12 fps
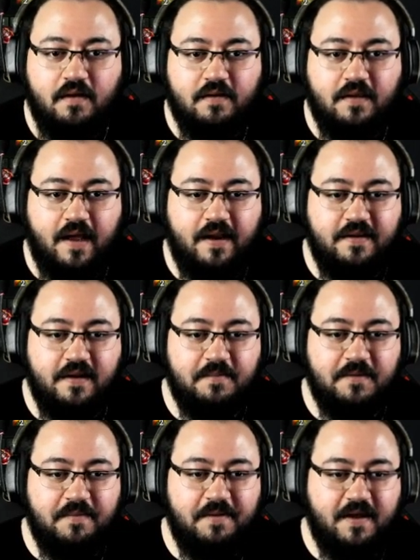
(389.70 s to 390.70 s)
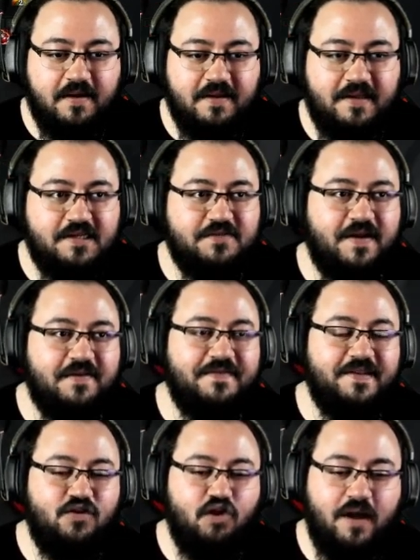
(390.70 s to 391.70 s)
Yani yanımda bir arkadaş var
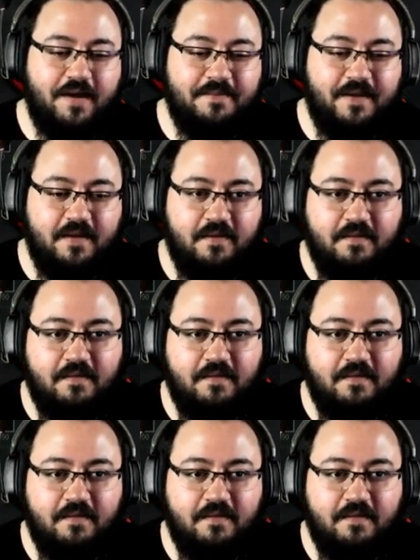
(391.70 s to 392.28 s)
fidyo abi.